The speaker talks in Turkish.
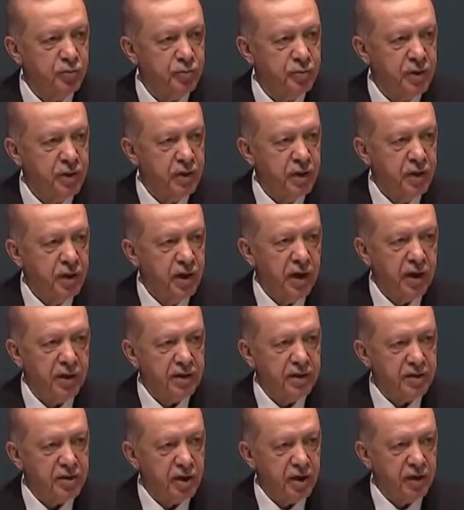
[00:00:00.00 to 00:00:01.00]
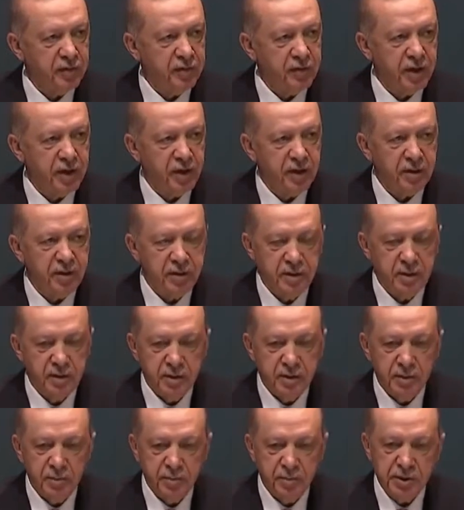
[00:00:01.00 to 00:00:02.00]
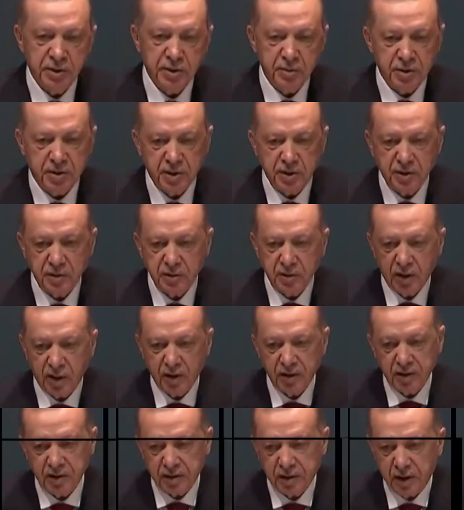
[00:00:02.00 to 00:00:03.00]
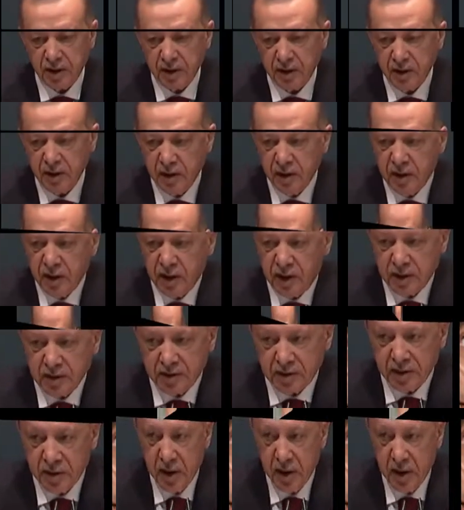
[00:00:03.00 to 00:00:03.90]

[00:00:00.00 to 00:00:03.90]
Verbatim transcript: bir haberle daha karşınızdayız. Videomuzu izledikten sonra beğenmeyi,